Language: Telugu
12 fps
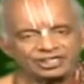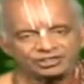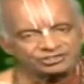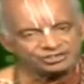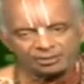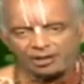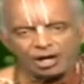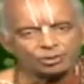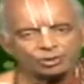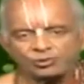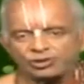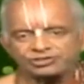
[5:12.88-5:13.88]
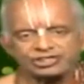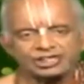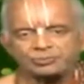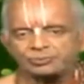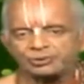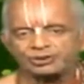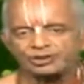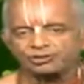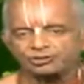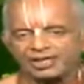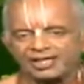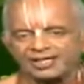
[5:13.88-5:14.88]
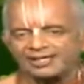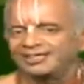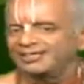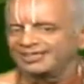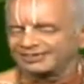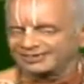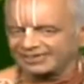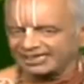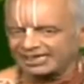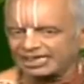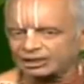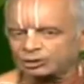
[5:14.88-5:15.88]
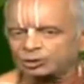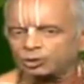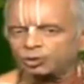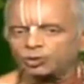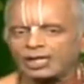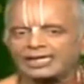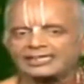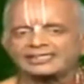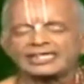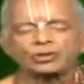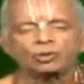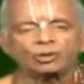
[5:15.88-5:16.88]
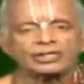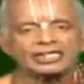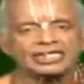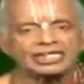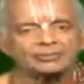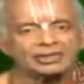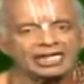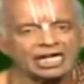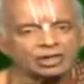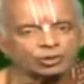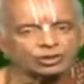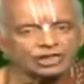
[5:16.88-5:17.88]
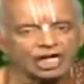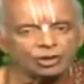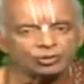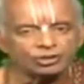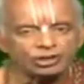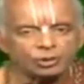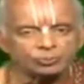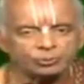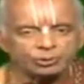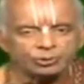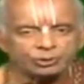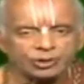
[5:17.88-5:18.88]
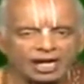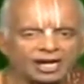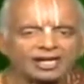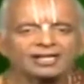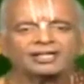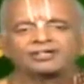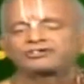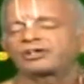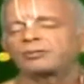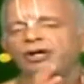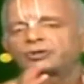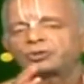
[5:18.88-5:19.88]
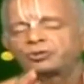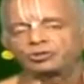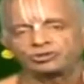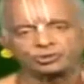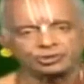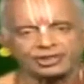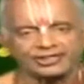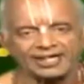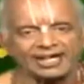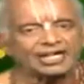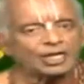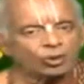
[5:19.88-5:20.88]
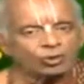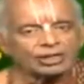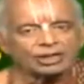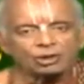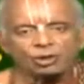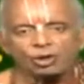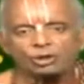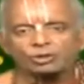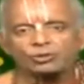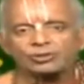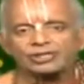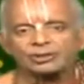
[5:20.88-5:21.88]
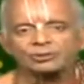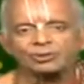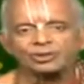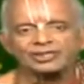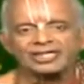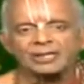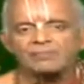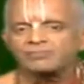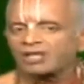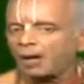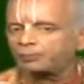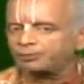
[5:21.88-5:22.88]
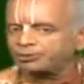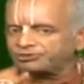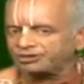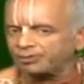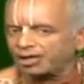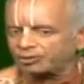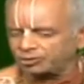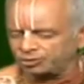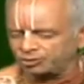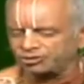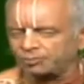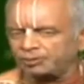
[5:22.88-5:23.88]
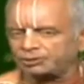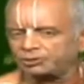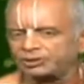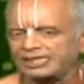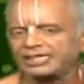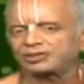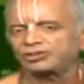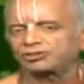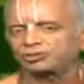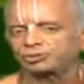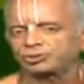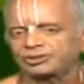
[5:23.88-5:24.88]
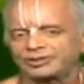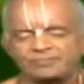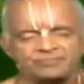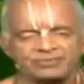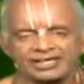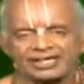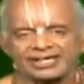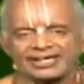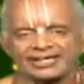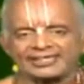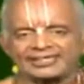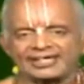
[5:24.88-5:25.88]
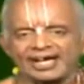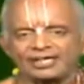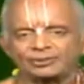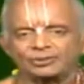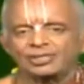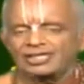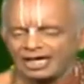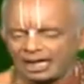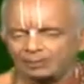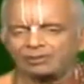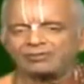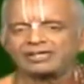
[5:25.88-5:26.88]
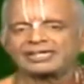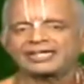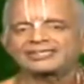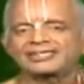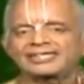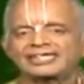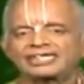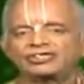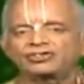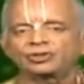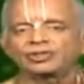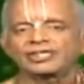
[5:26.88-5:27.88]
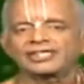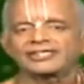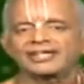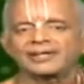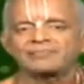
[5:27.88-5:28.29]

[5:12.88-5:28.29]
క్షమాగుణం వచ్చేది ఎప్పుడో తెలుసునా తనకంటూ కూడా ఇతర కోరికలేమి లేకుండా ఉన్నప్పుడు కూడా క్షమాగుణం వస్తుందట ఒక లోటు ఉందనుకోండి అప్పుడు క్షమాగుణం కొంచెం మెట్టు దిగలుగుతుంటుంది ఇక్కడది కాదు అమ్మవారే అందరికీ ఇస్తుంది కదా